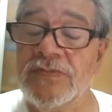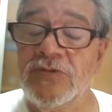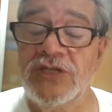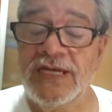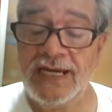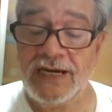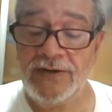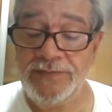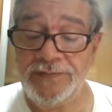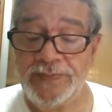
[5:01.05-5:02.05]
o
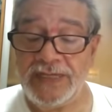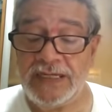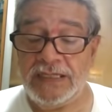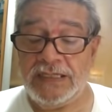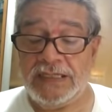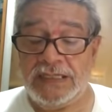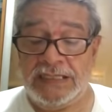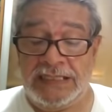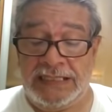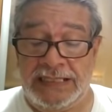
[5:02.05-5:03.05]
general
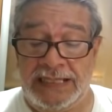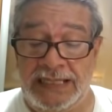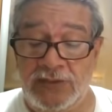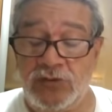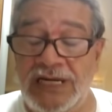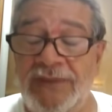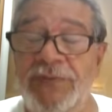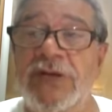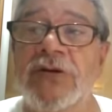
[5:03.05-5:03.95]
é, do campo de